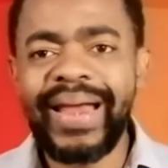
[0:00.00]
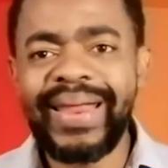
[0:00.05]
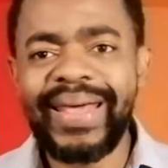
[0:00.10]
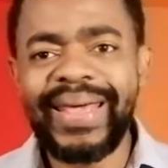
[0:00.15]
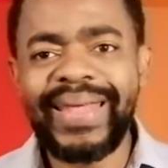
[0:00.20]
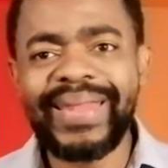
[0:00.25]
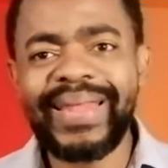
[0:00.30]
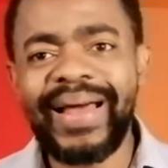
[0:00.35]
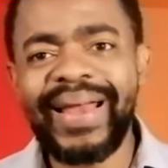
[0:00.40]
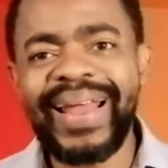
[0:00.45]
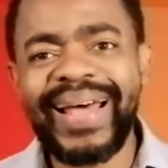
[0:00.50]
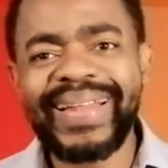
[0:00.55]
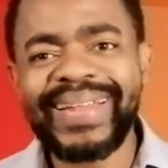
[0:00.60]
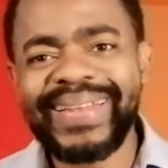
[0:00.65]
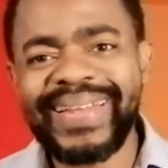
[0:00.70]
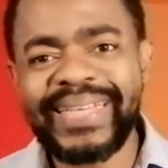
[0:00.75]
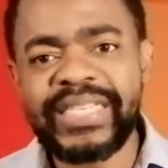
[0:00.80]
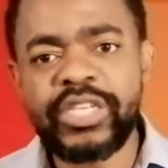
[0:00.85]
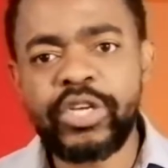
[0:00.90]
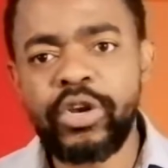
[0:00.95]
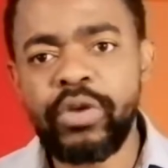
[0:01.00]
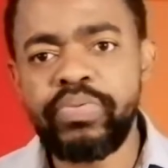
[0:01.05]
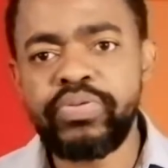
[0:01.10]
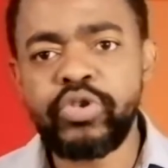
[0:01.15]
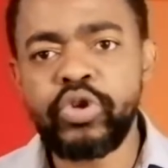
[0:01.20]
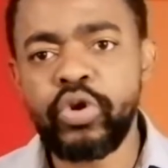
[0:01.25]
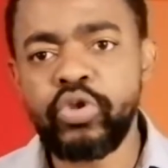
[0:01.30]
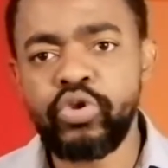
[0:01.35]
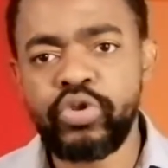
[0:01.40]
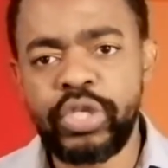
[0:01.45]
est dans la
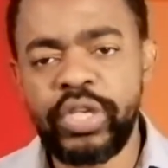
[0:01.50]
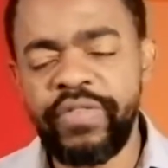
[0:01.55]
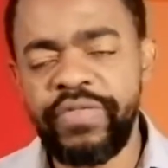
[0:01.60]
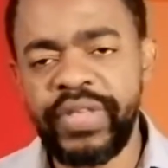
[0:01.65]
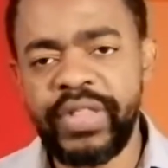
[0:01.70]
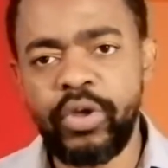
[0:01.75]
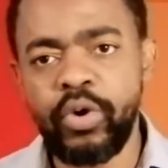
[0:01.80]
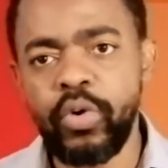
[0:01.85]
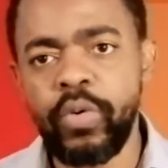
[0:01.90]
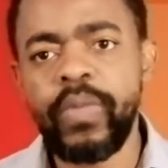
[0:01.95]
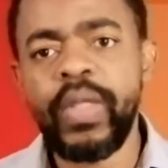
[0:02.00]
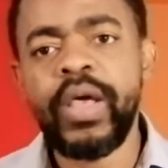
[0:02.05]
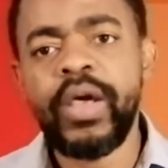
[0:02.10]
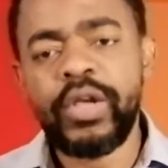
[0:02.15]
description de ces vidéos.